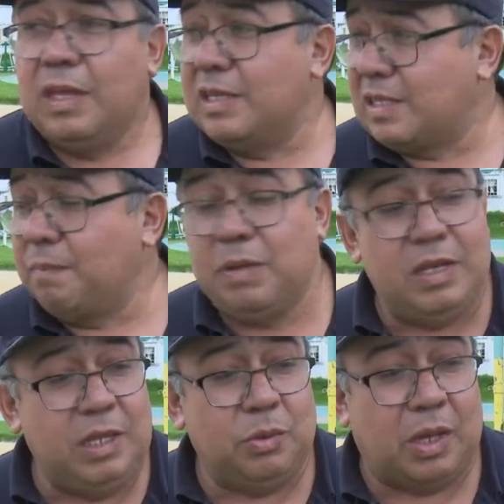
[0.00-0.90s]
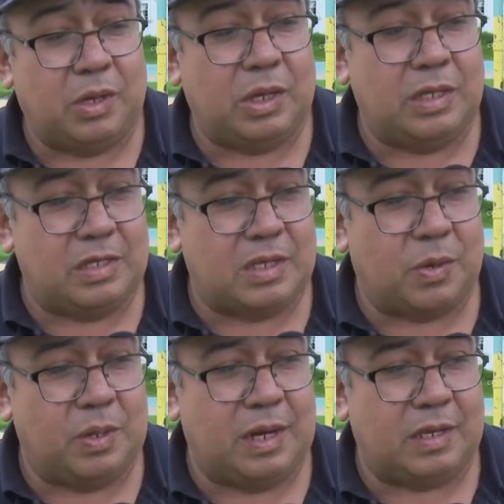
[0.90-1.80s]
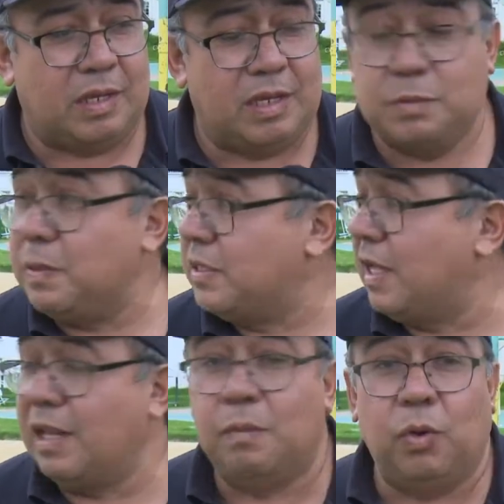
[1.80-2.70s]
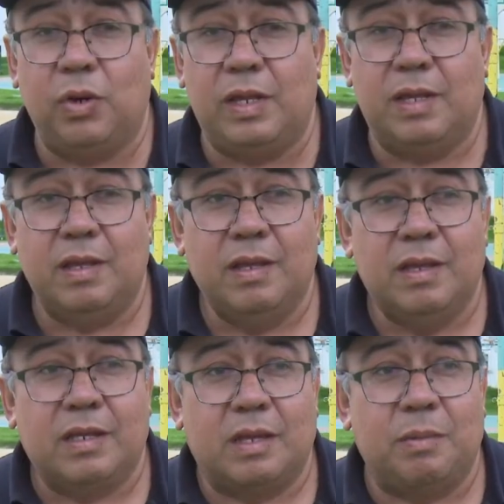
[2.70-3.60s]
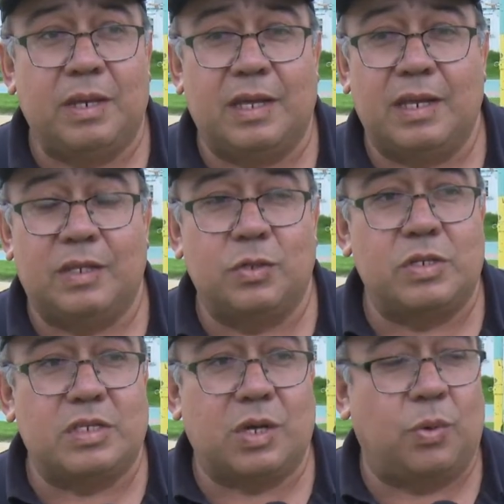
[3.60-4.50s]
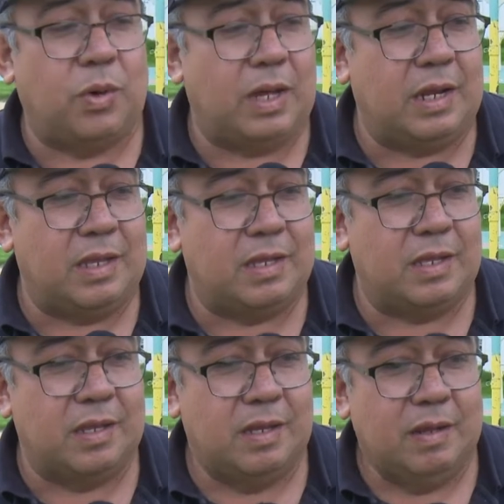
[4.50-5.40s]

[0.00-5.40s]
están viniendo a desarrollar aquí, en especial el boli que vienen en las noches a jugar eh,